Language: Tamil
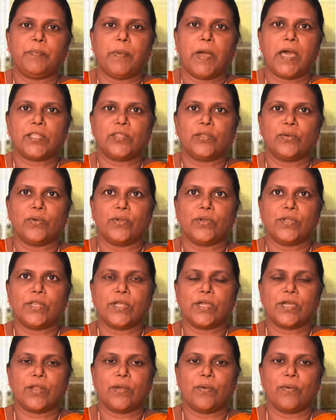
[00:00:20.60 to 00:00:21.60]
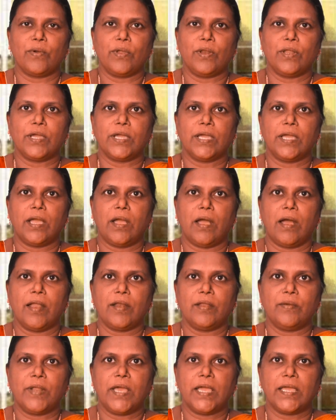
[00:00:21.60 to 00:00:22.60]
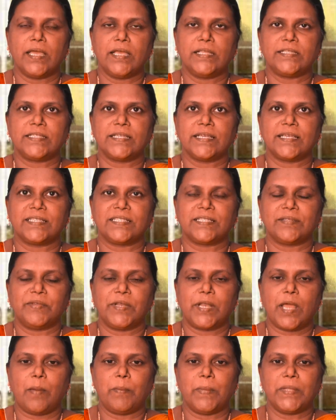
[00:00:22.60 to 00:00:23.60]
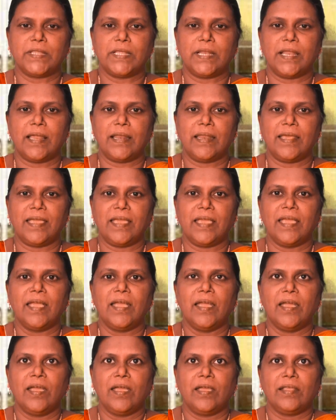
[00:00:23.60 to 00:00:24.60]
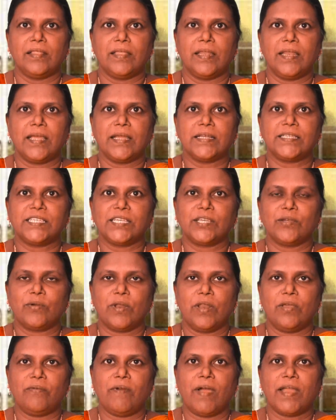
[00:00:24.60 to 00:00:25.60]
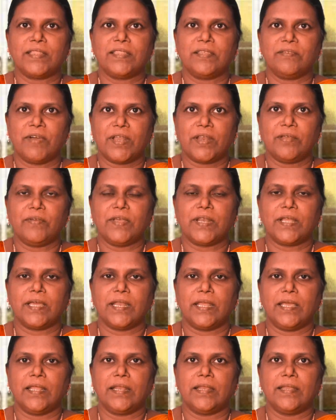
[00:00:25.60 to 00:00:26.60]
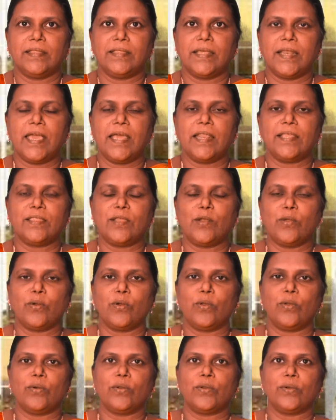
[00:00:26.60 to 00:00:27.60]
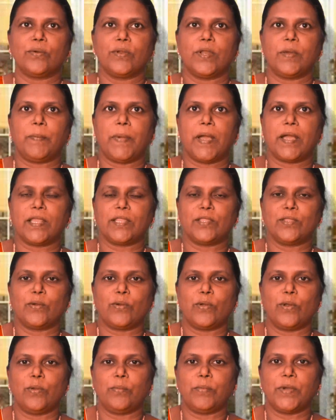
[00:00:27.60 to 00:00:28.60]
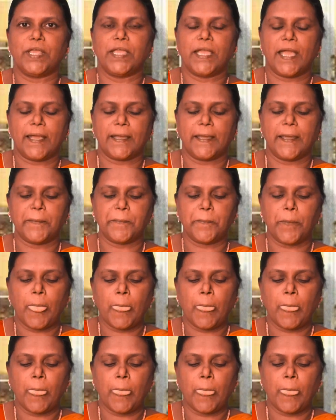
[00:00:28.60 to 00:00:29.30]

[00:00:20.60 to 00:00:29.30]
பார்த்து கொண்டிருக்கிற உங்களுக்கு ஆண்டவராக இயேசு கிறிஸ்து நாமத்தினாலே இந்த நிகழ்ச்சிக்கு உங்களை வாழ்த்து வரவேற்கிறேன் இந்த நேரத்தில் உங்களோடு கூட பகிர்ந்து கொள்ளும்படியாக